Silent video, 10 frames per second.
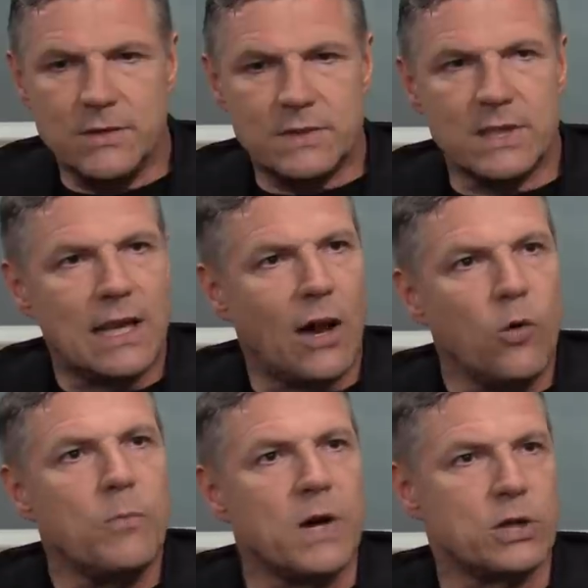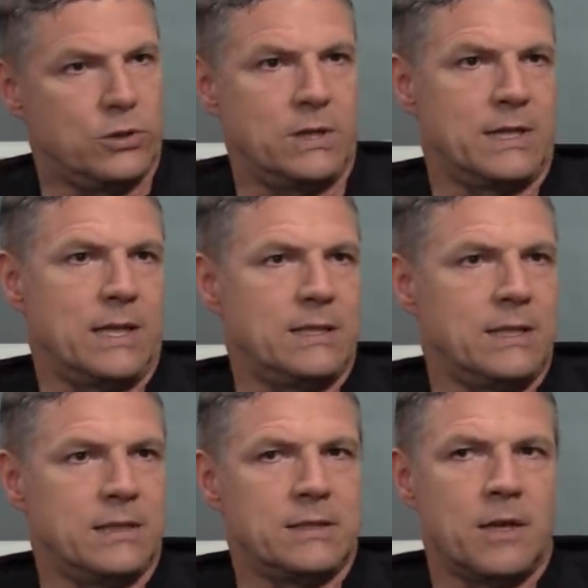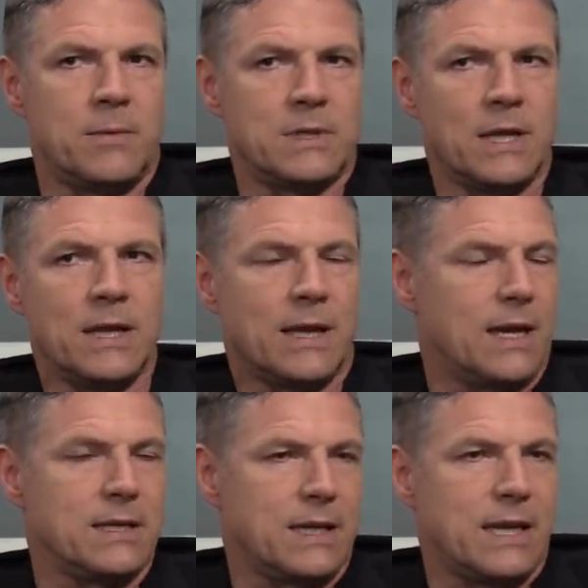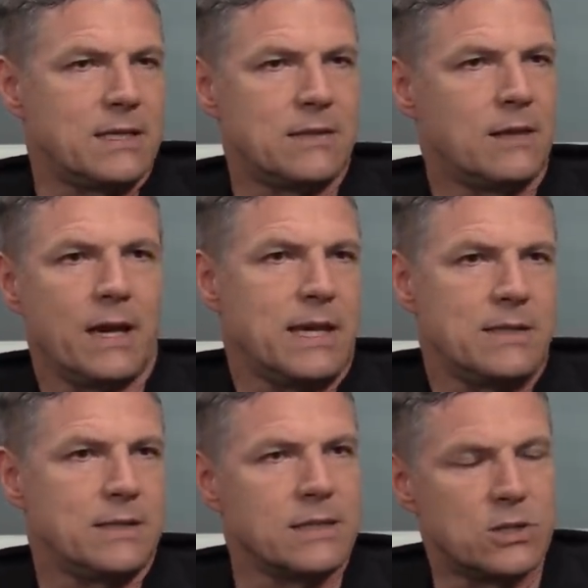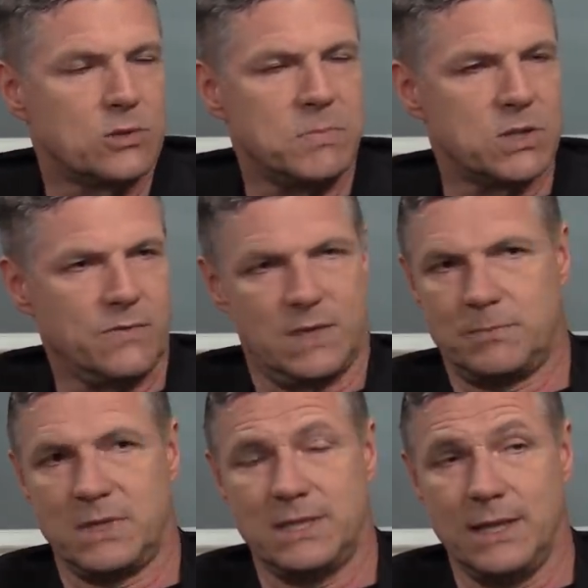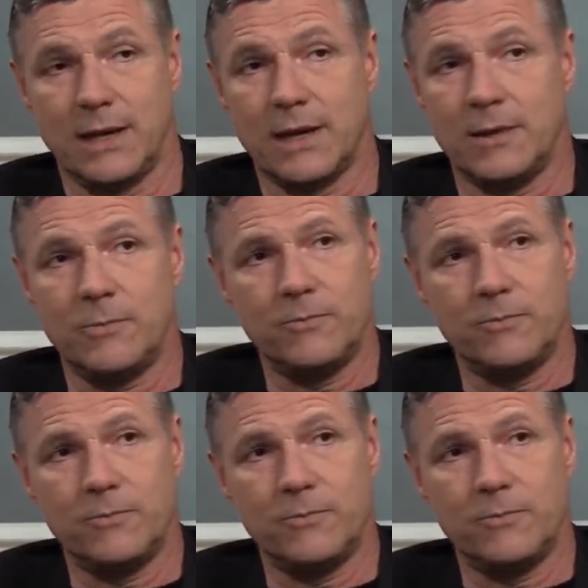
tiefsten Glauben erschüttert hat. Ich hätte damit gar nicht recht gerechnet, dass mir sowas passieren kann.